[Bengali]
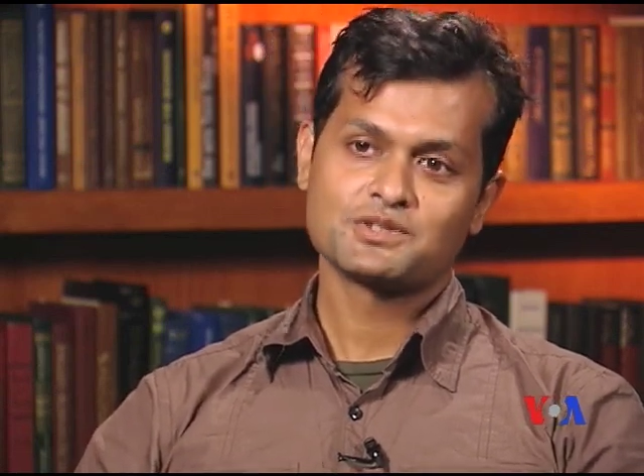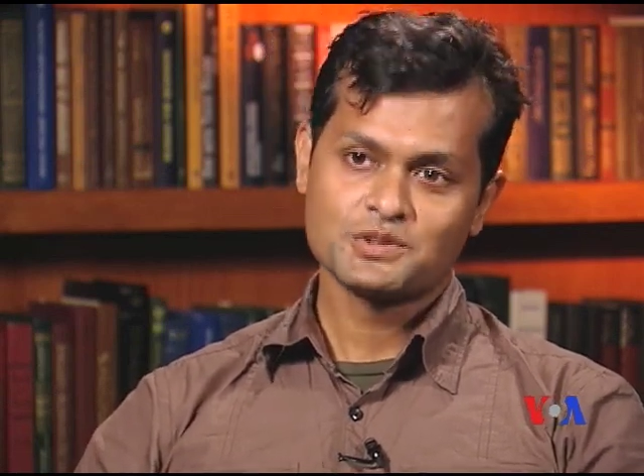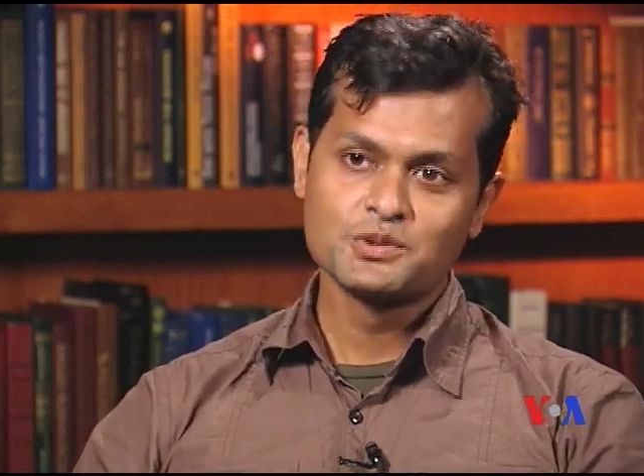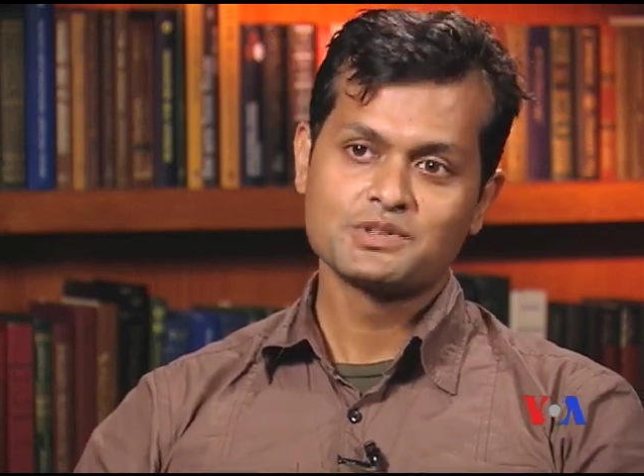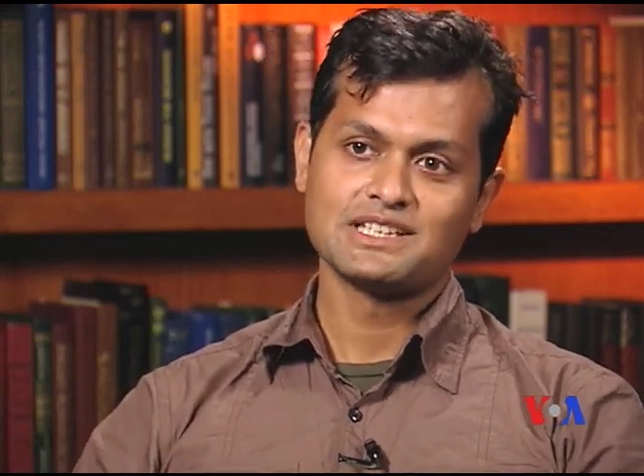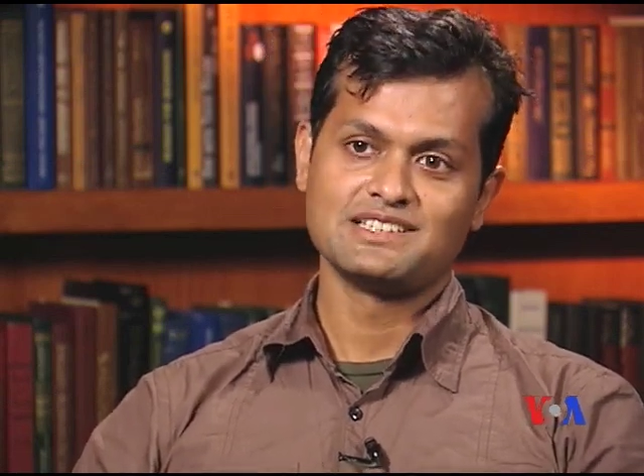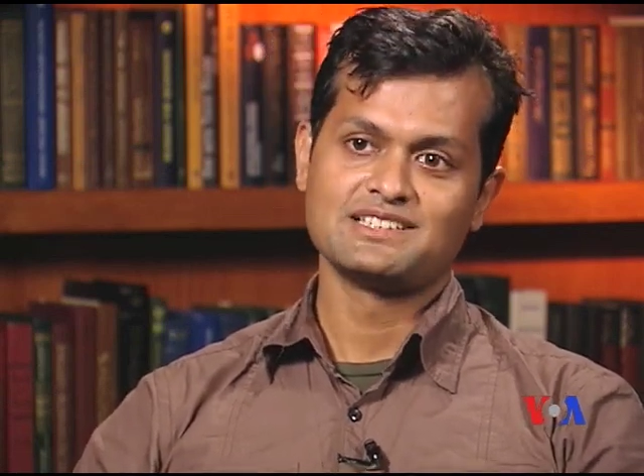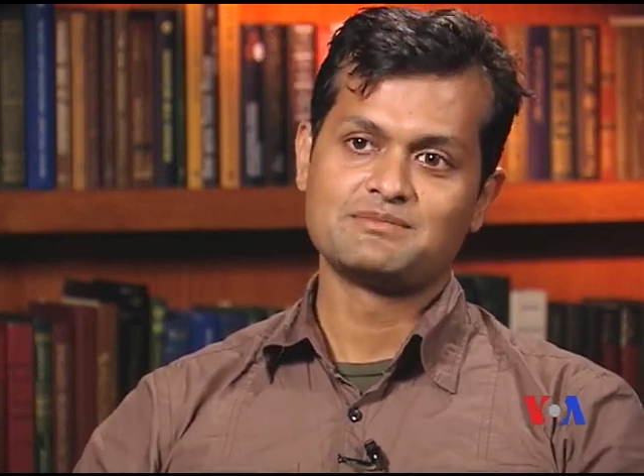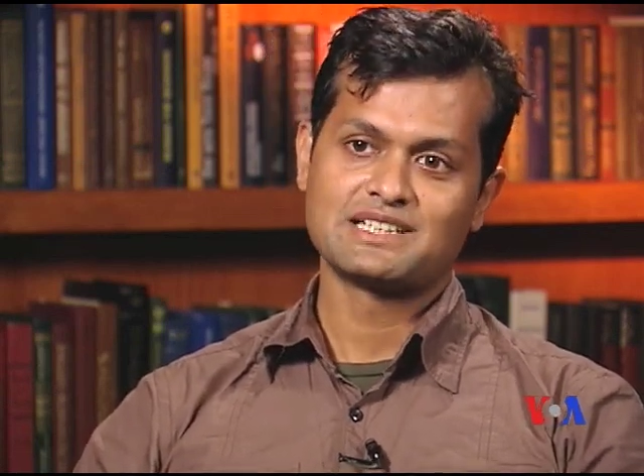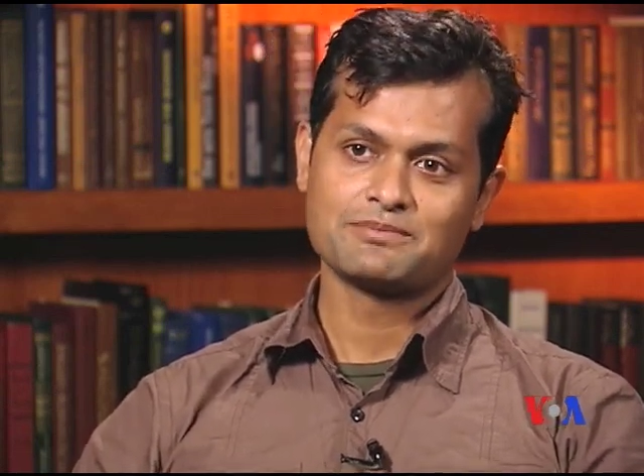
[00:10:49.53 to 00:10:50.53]
শুরুতেই
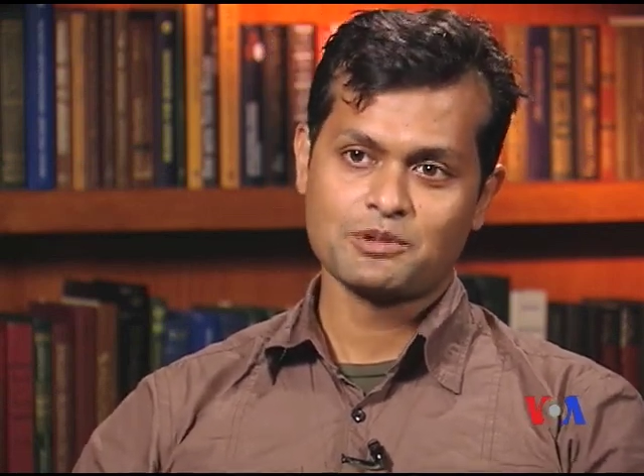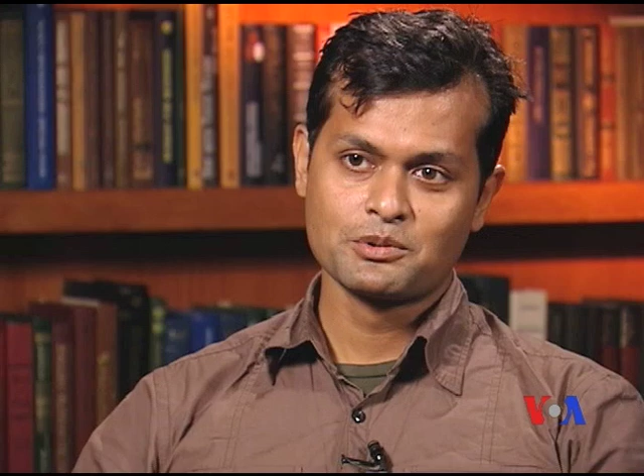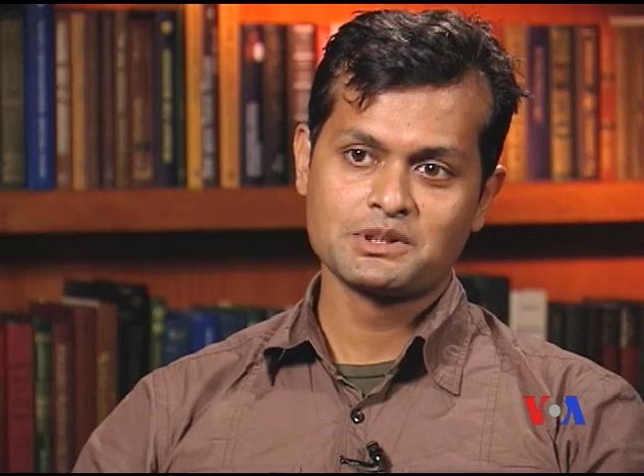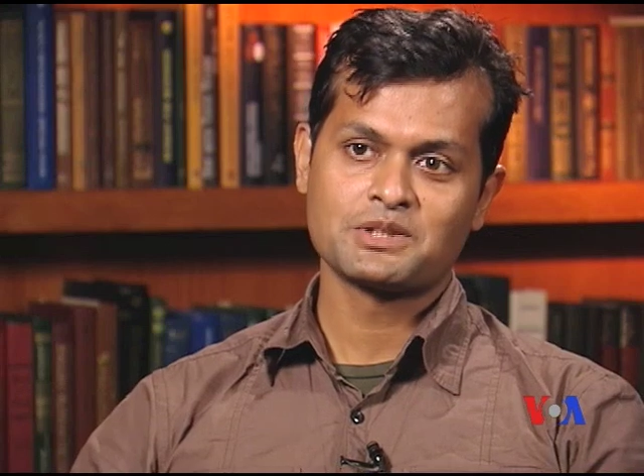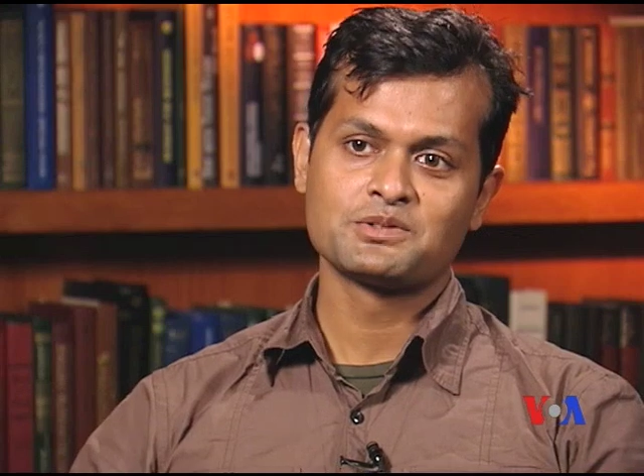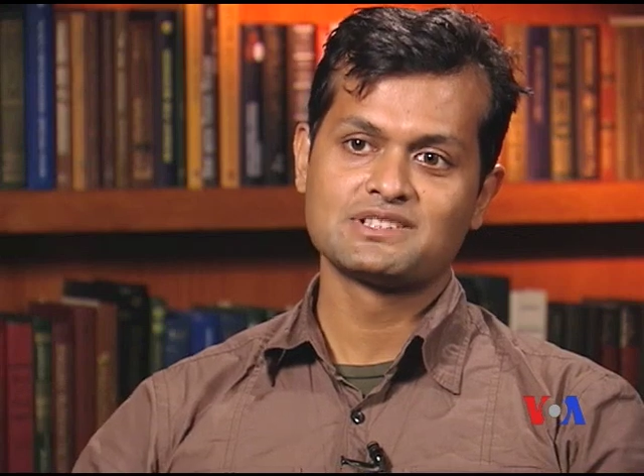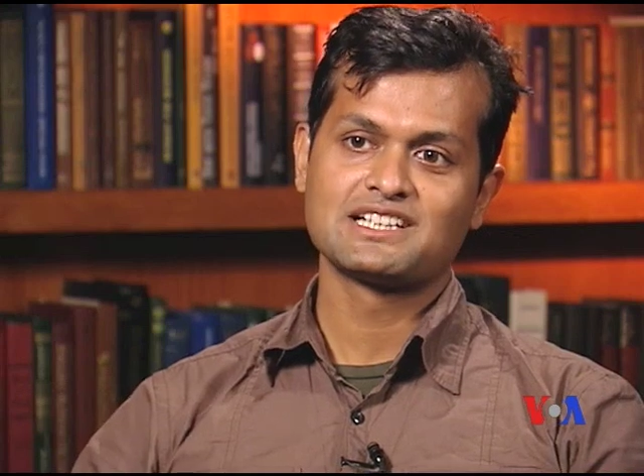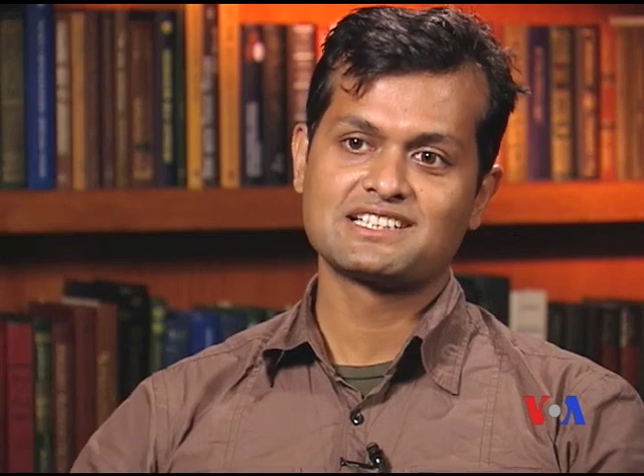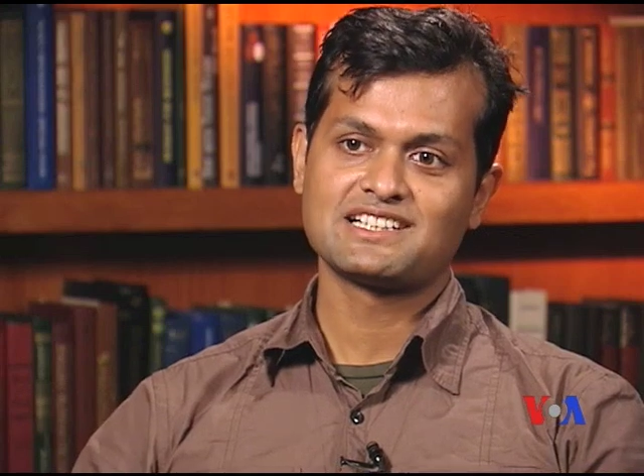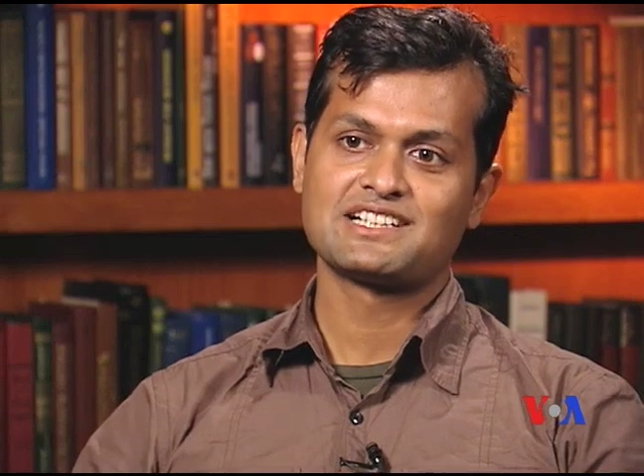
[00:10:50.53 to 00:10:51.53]
মানে পর্বতারোহণ যে
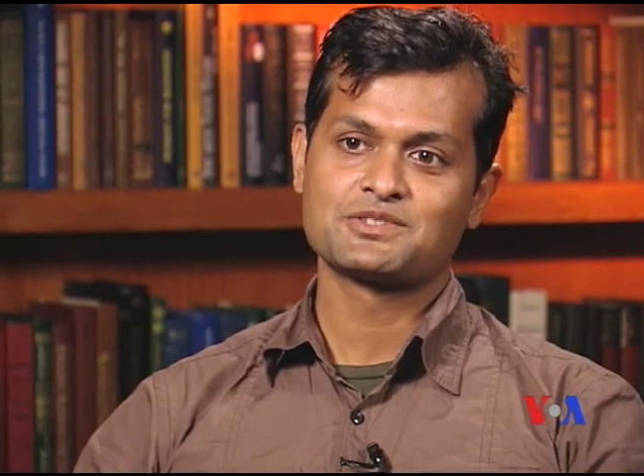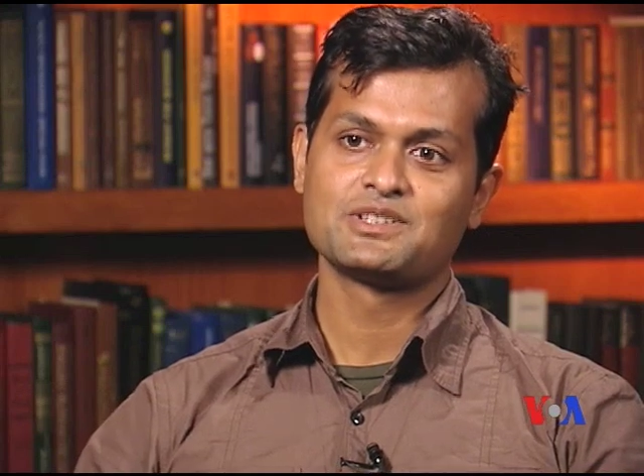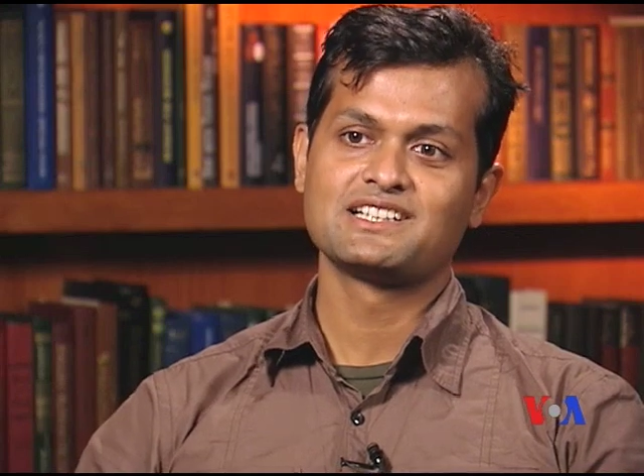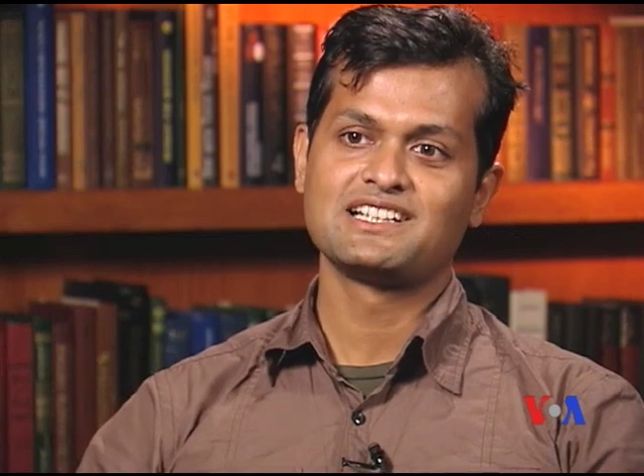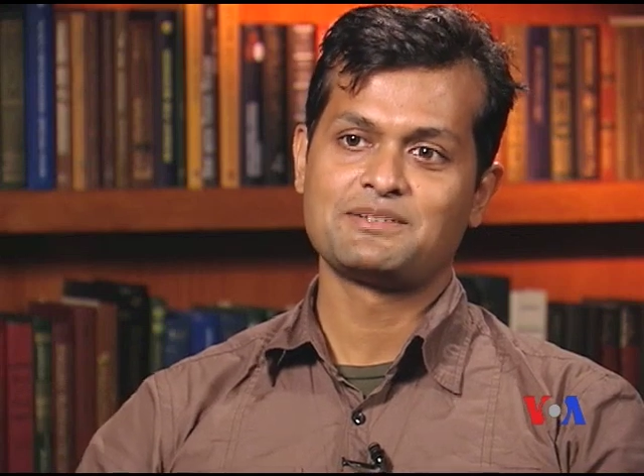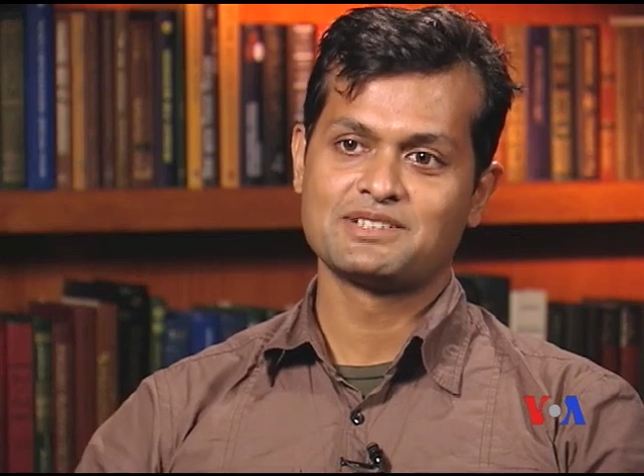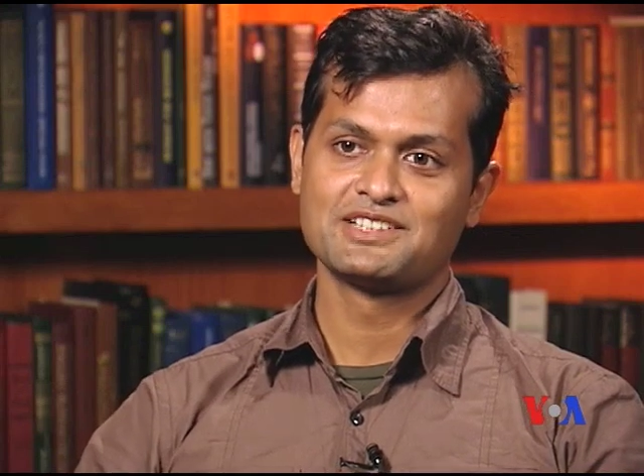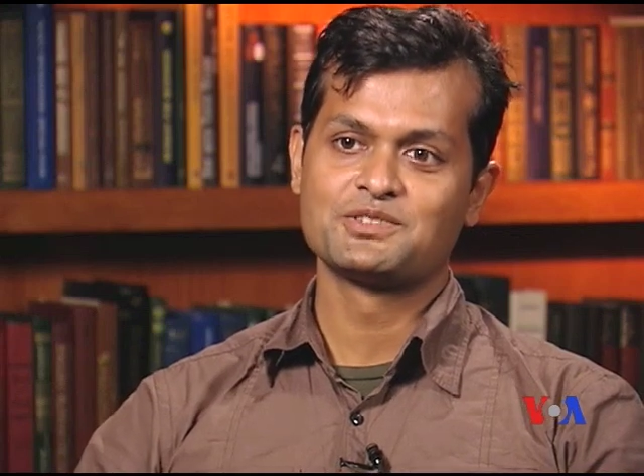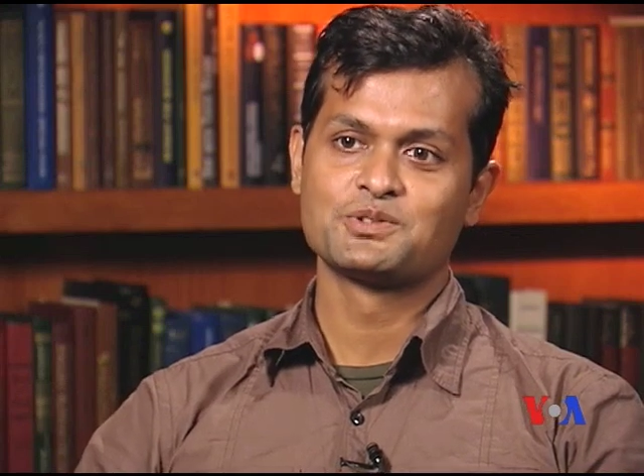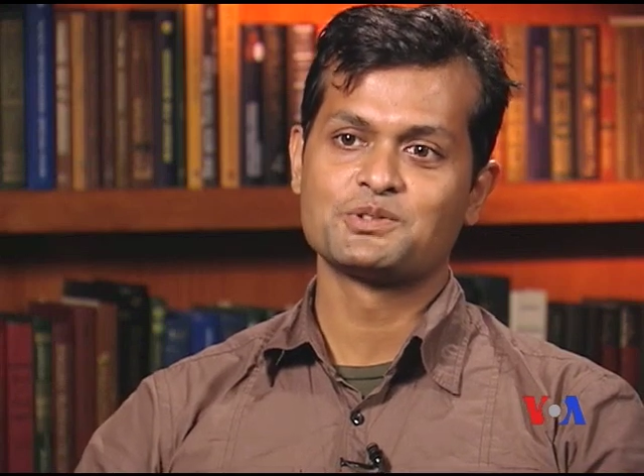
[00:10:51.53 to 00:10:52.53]
একটা আসলেই
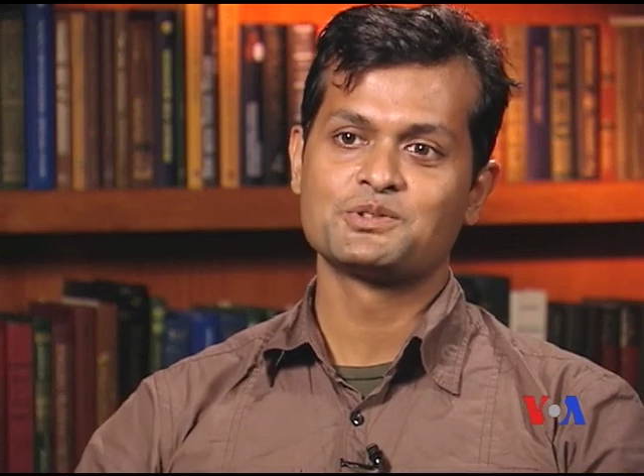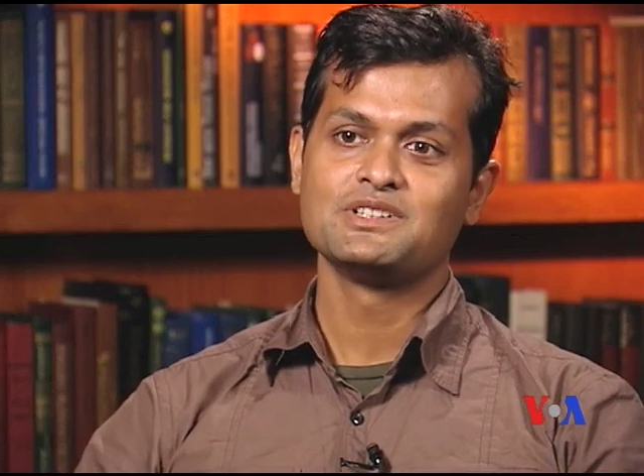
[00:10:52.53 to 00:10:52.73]
আমাদের জন্য